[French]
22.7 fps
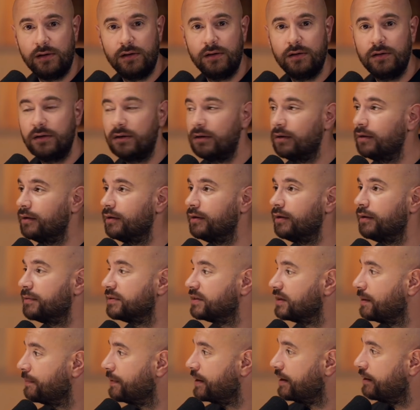euh, comment ça
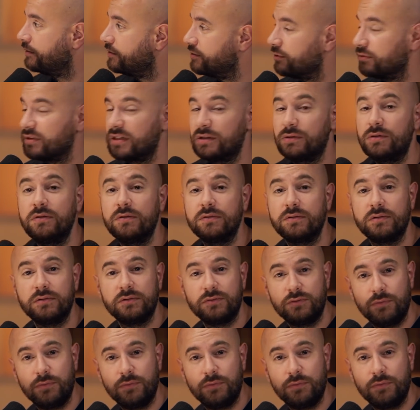s'appelle Science étonnante,